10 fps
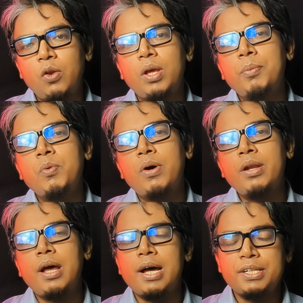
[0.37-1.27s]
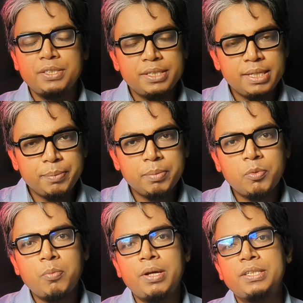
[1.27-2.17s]
হ্যালো এভরিওয়ান আসছে
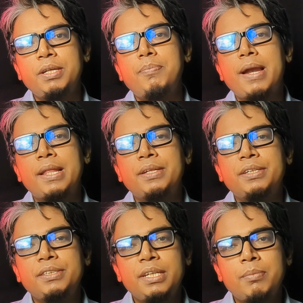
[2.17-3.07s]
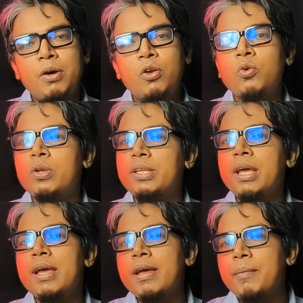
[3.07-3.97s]
সেপ্টেম্বর মাসে বাংলাদেশের সিনেমা হলগুলোতে
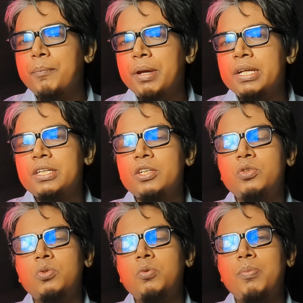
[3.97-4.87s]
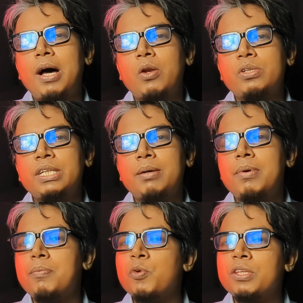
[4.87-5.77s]
বেশ কিছু ভালো
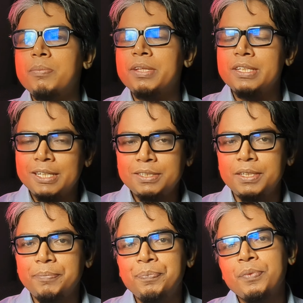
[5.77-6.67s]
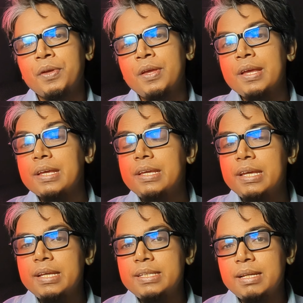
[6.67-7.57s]
সিনেমা মুক্তি পেতে যাচ্ছে কি
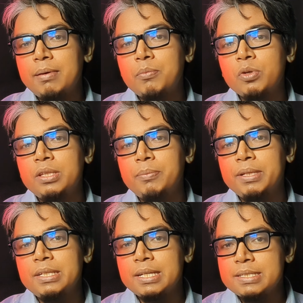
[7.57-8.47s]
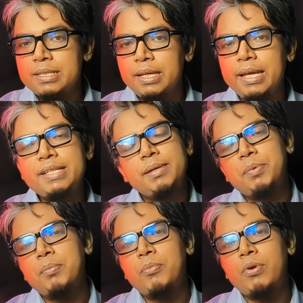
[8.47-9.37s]
কি সিনেমা মুক্তি পেতে যাচ্ছে এই
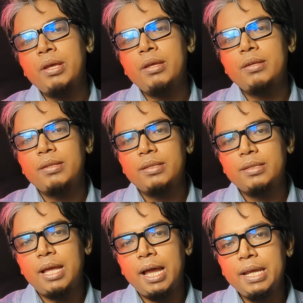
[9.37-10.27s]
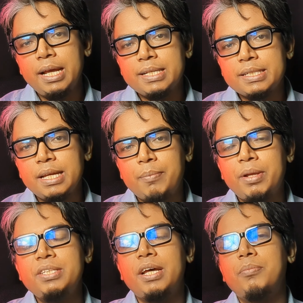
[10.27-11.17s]
সেপ্টেম্বরে তাই আজকে
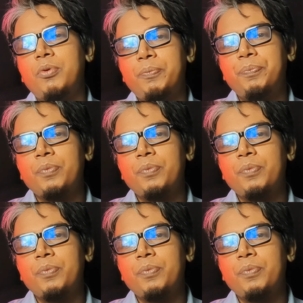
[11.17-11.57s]
আমরা জানব